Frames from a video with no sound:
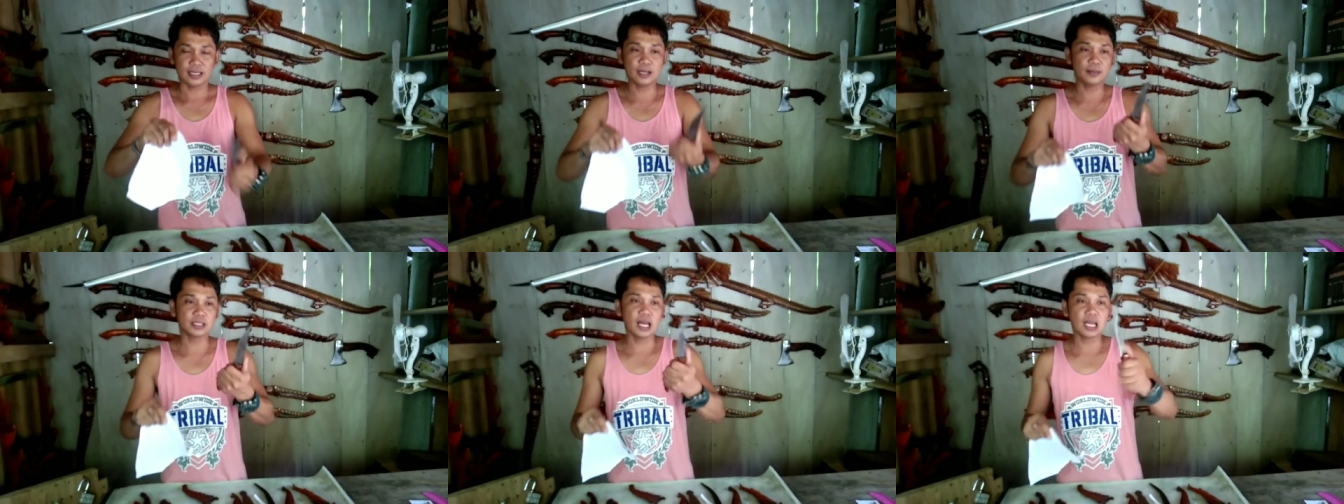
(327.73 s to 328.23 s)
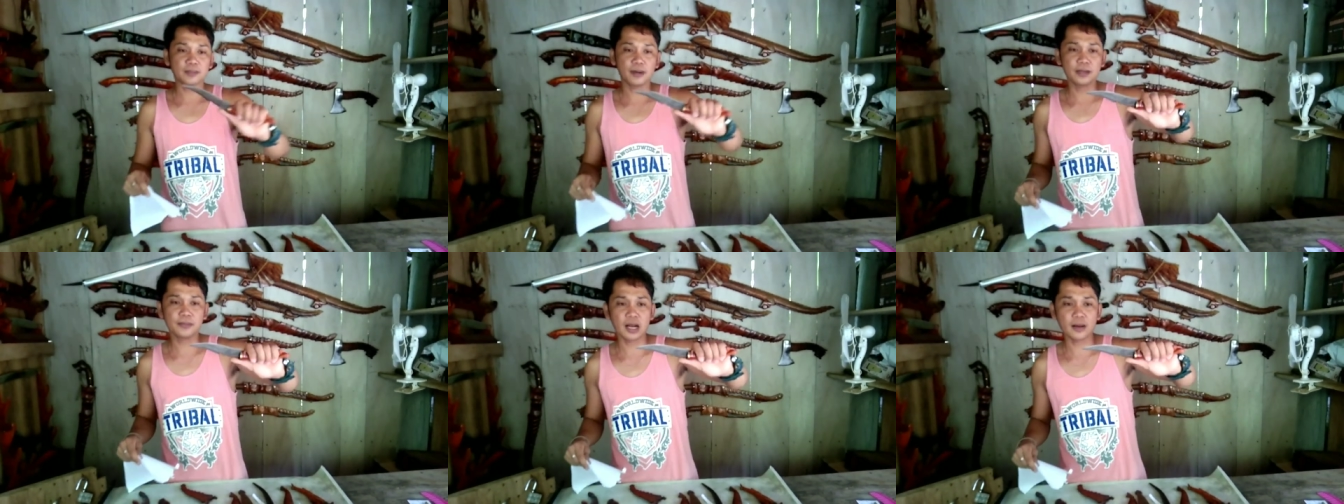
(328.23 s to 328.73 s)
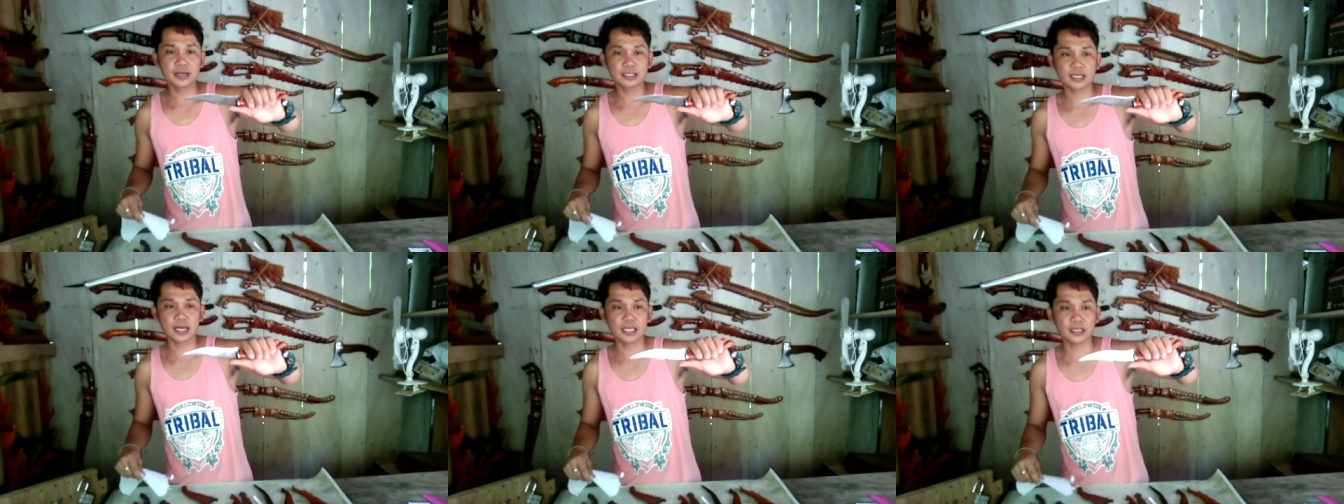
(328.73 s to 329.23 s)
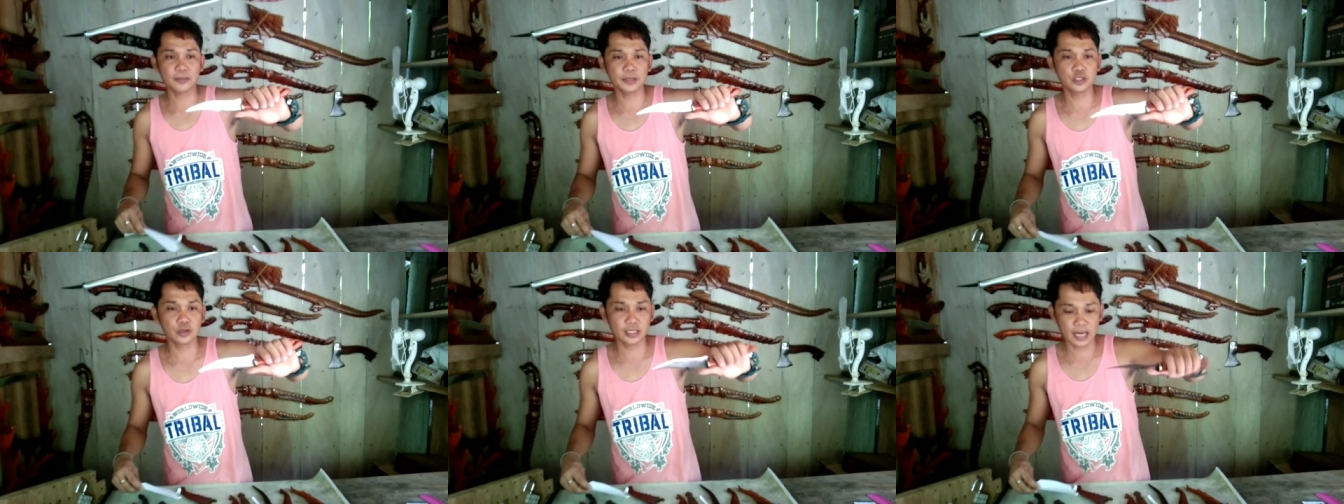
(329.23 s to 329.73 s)
Ayan, matalas pa rin mga kamaster kahit na
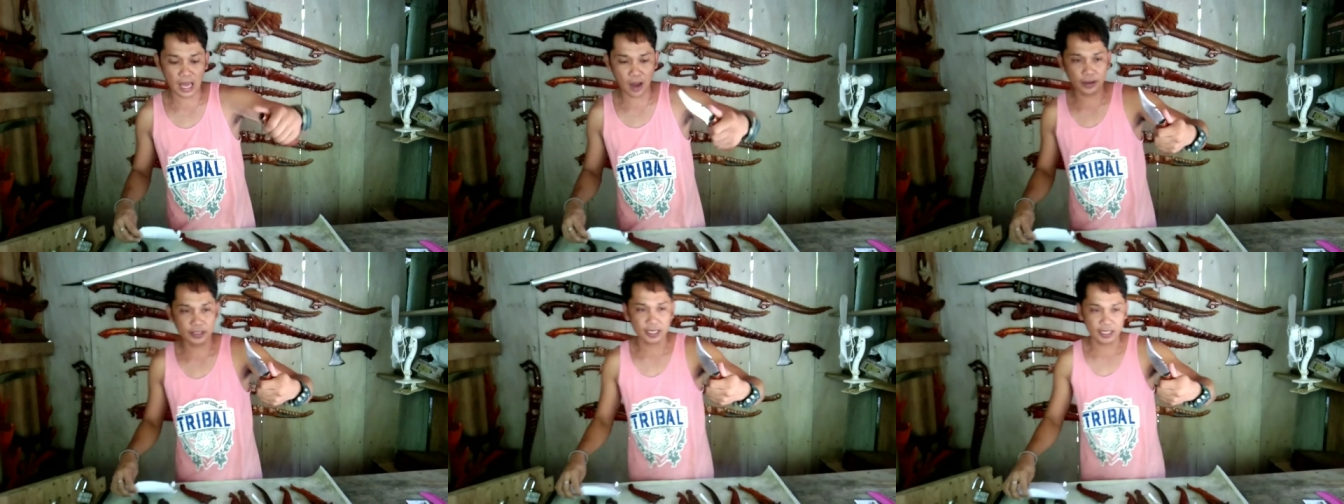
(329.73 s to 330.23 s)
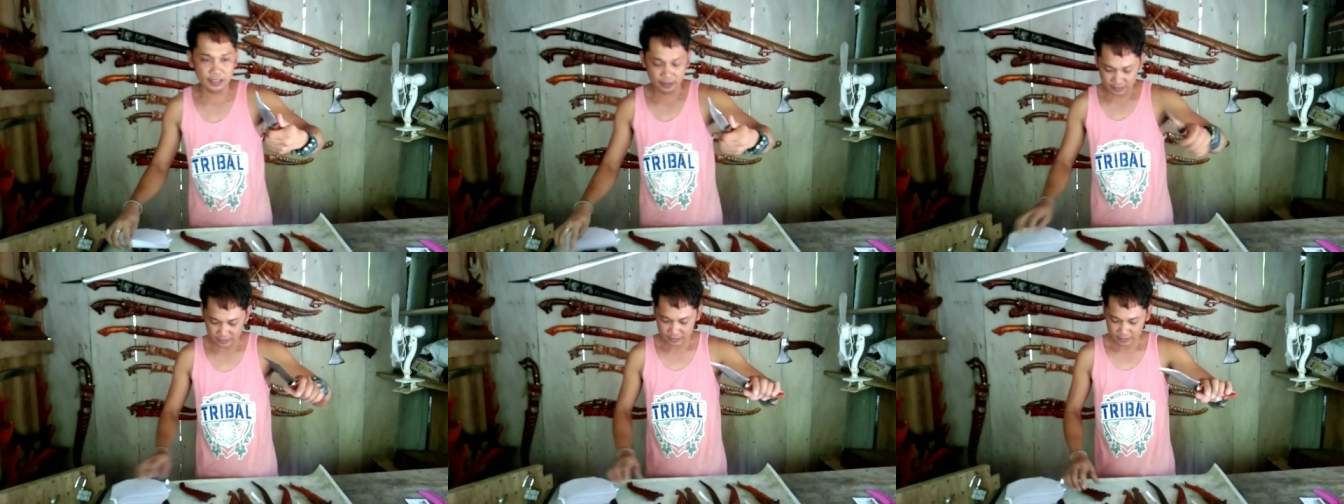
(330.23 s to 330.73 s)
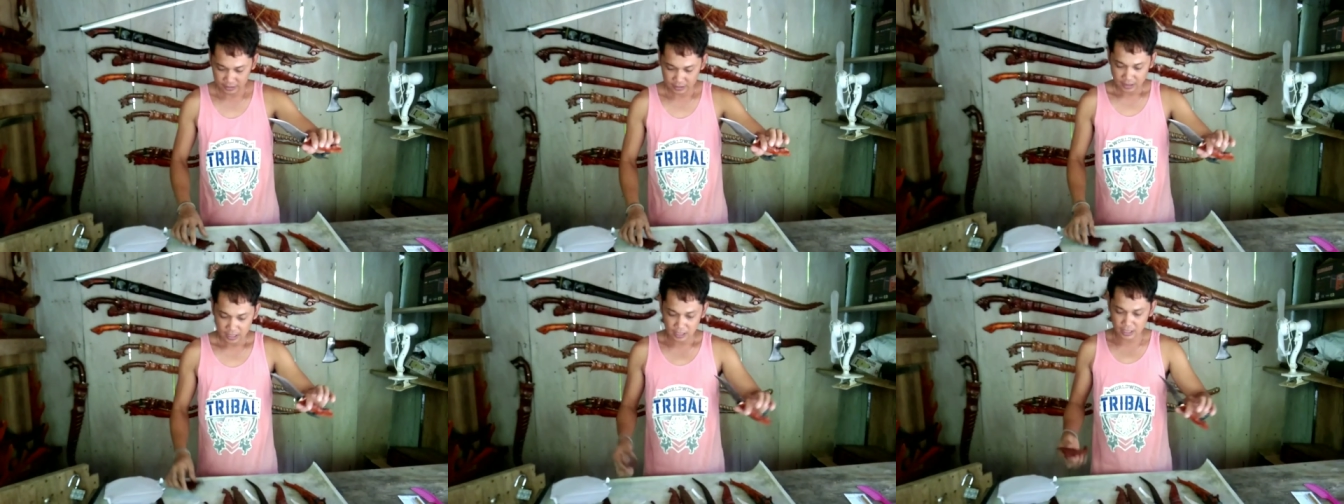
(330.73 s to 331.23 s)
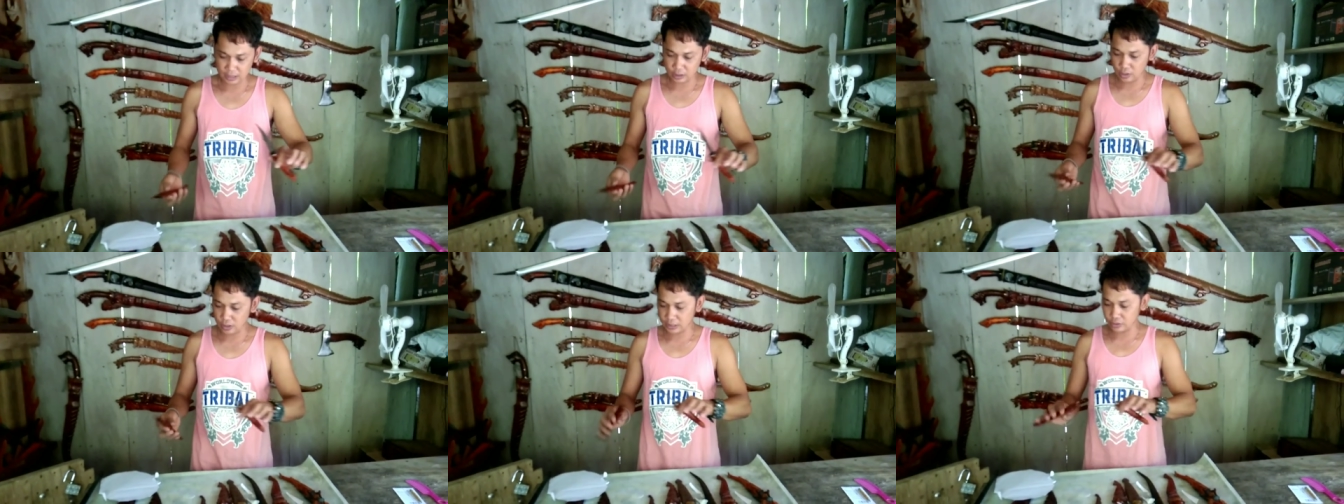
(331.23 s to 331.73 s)
medyo kinalawang na rin. Ayan,
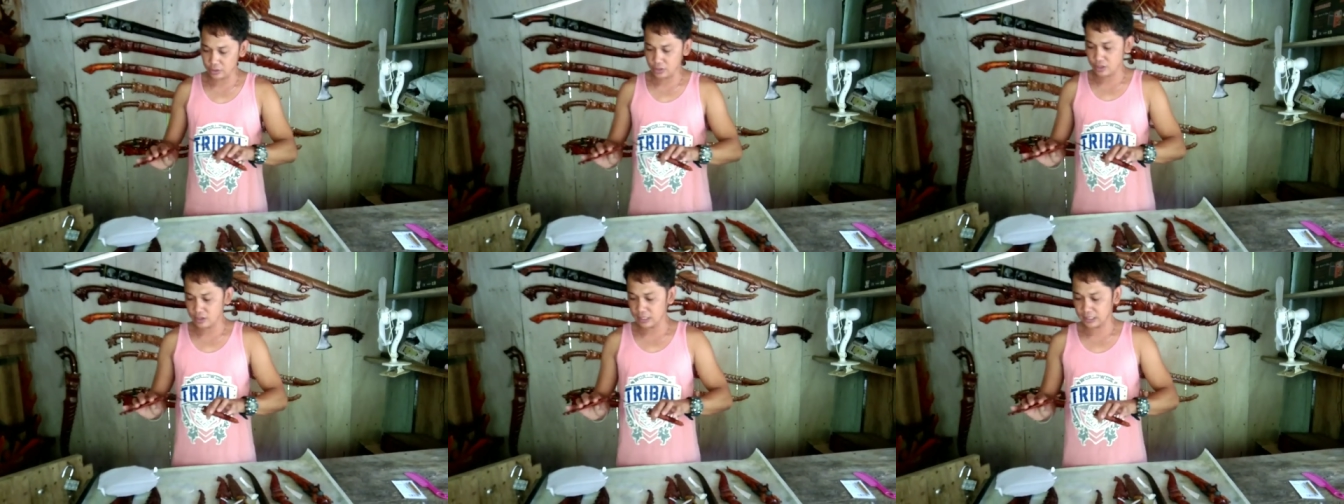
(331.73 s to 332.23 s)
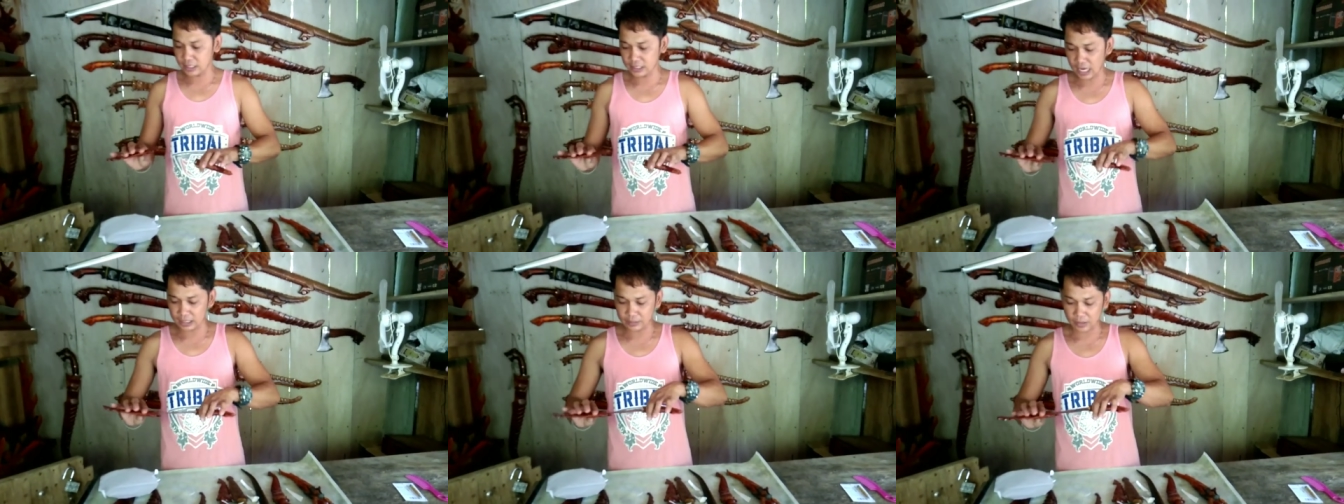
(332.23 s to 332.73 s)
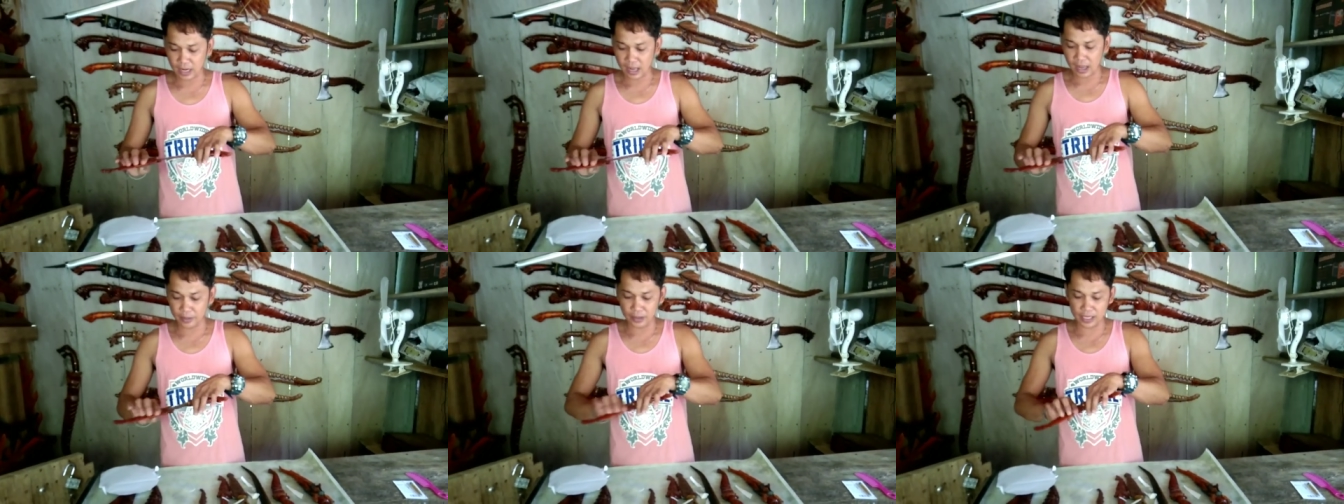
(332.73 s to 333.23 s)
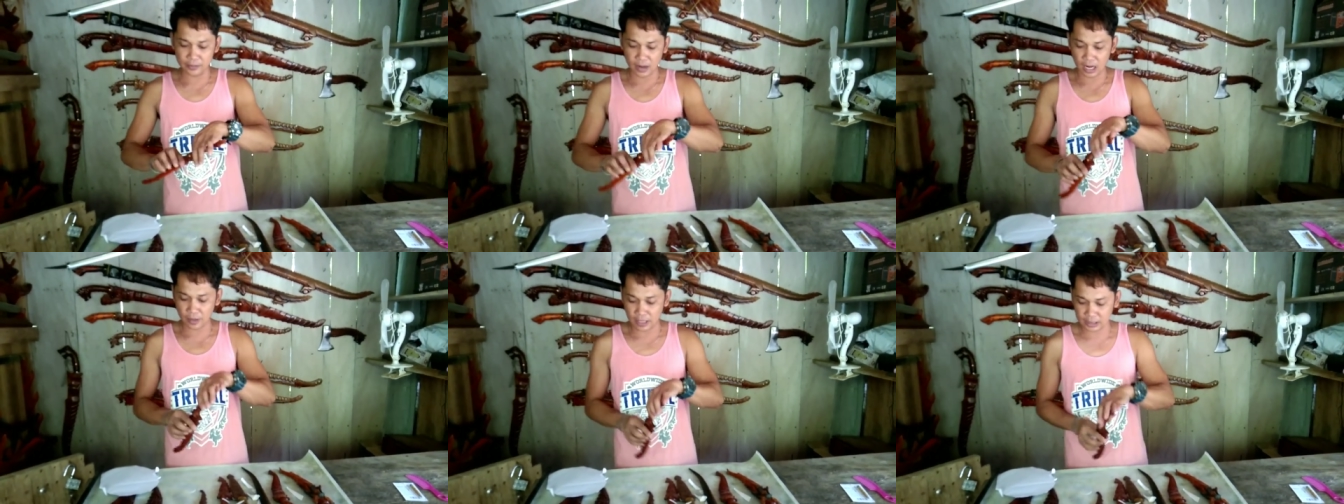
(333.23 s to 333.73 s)
so ito yung isa sa ating mga blade
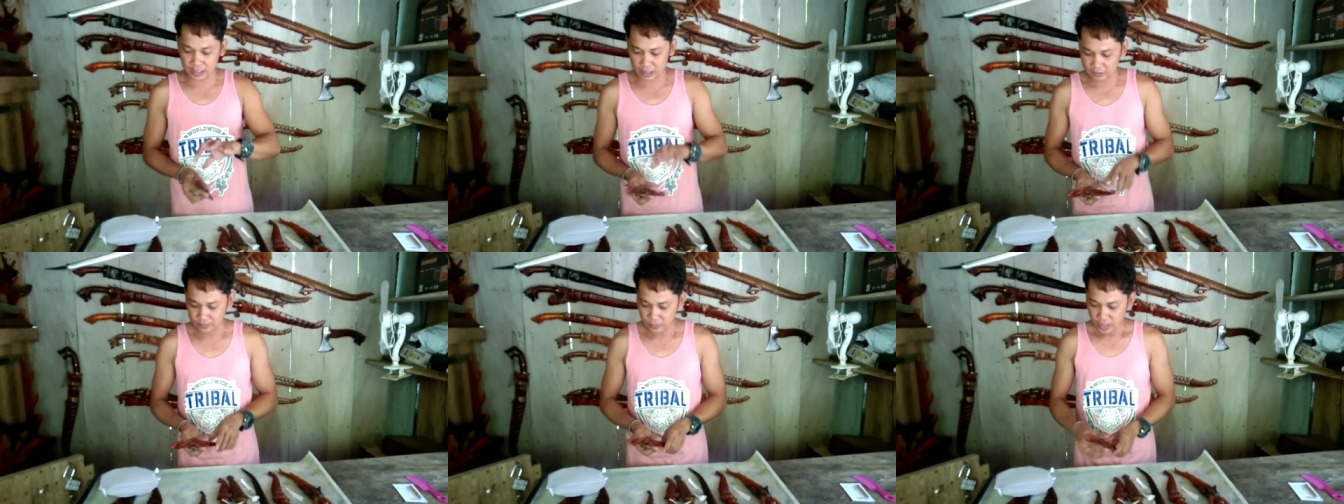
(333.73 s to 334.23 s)
mga kamaster.